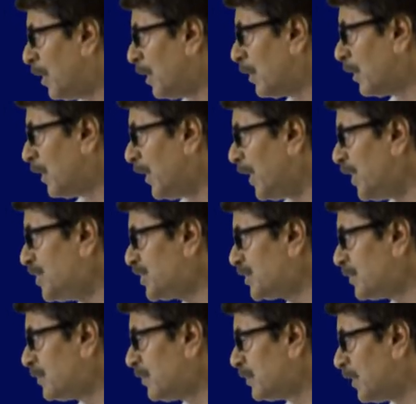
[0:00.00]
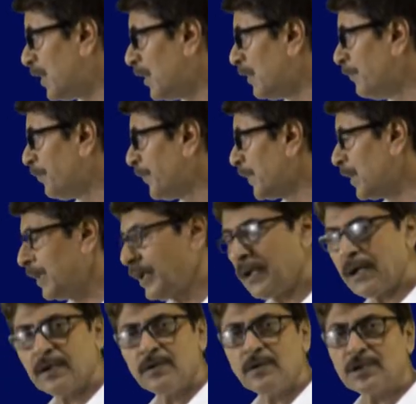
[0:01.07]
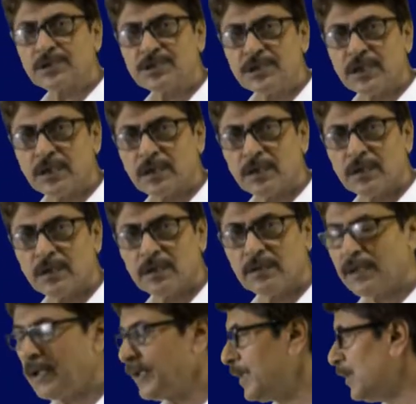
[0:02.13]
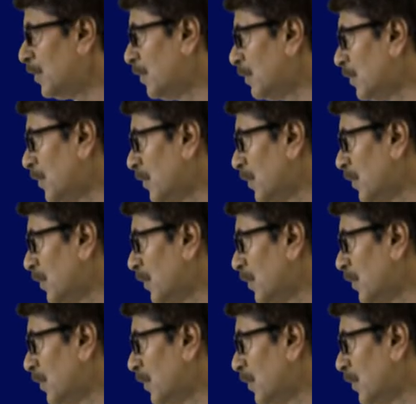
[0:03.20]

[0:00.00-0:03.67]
আর এইচটা গিয়ে লাগলো অক্সিজেনে তাহলে কি হলো